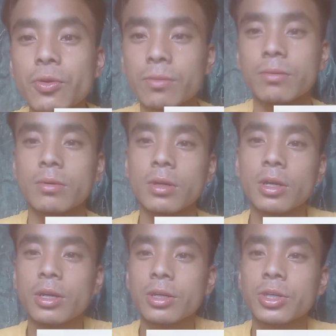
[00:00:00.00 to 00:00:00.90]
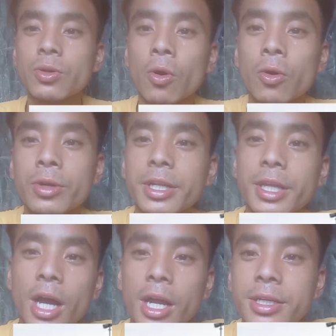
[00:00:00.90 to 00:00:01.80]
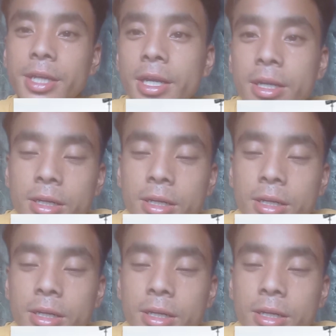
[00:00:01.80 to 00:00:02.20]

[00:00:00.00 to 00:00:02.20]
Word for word: क्यों क्यों होने दिया है ये